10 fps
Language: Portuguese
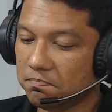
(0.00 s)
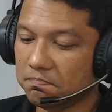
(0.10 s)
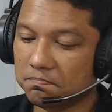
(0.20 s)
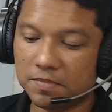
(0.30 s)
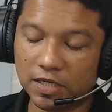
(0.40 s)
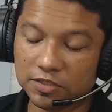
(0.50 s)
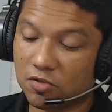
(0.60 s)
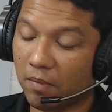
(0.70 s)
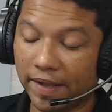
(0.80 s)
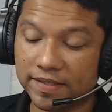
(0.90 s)
acho que
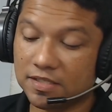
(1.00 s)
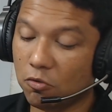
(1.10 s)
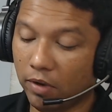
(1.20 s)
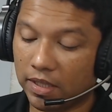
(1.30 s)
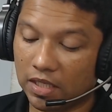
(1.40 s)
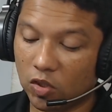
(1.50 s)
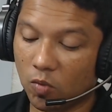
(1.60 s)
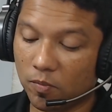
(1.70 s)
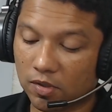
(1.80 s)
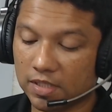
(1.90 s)
mais de 50
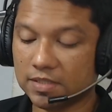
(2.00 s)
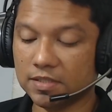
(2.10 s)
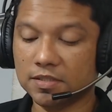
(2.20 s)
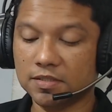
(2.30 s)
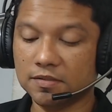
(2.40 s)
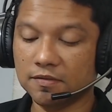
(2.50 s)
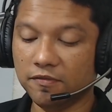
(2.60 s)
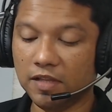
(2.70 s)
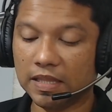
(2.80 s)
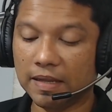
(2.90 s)
número desses
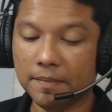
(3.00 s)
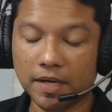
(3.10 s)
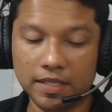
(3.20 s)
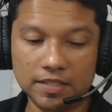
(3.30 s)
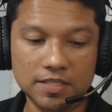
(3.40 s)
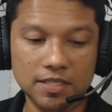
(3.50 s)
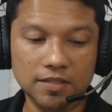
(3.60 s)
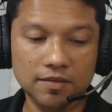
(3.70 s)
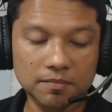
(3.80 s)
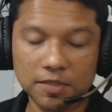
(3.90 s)
filha da mãe de
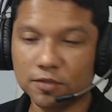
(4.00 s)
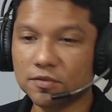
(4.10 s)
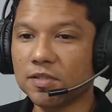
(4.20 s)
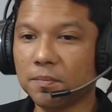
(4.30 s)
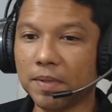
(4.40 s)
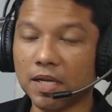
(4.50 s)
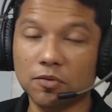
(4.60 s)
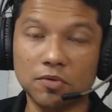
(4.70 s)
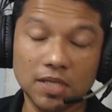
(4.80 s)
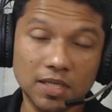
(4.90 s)
número de
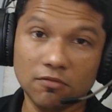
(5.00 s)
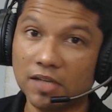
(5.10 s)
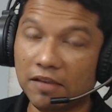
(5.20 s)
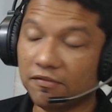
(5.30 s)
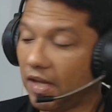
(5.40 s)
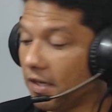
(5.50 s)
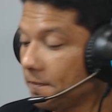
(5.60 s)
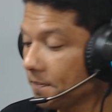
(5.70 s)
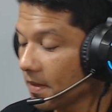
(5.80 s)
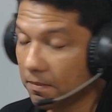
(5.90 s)
operadora que ninguém fala.
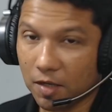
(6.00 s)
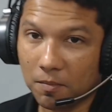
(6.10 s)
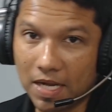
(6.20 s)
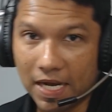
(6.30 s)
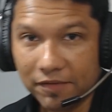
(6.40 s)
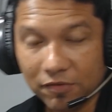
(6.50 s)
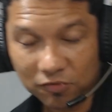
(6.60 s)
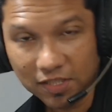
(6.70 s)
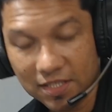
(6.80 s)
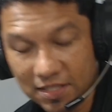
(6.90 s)
Dá uma raiva quando
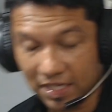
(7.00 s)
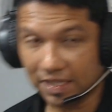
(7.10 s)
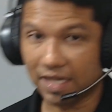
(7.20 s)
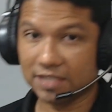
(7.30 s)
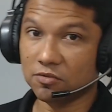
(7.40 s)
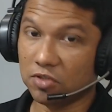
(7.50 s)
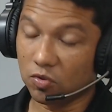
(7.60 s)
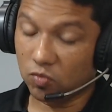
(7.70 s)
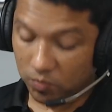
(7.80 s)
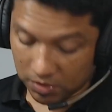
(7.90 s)
eles cadastram o teu número.